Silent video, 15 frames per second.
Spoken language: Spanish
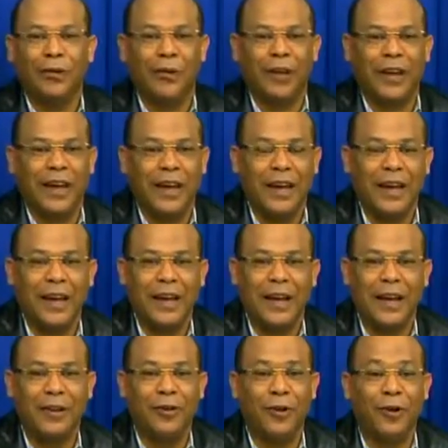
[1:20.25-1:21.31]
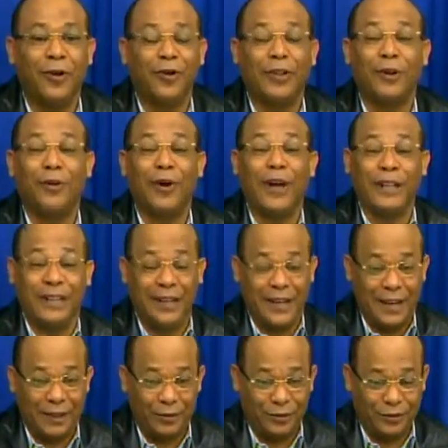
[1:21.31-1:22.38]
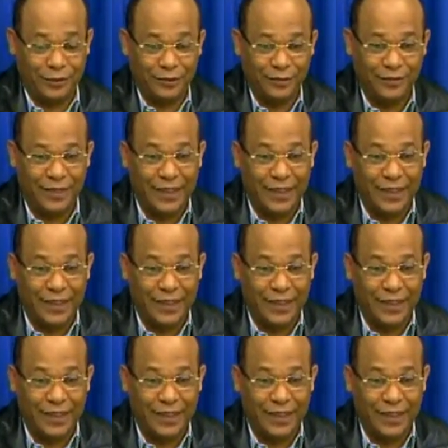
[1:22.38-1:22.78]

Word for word: lo que es el dolor de los haitianos,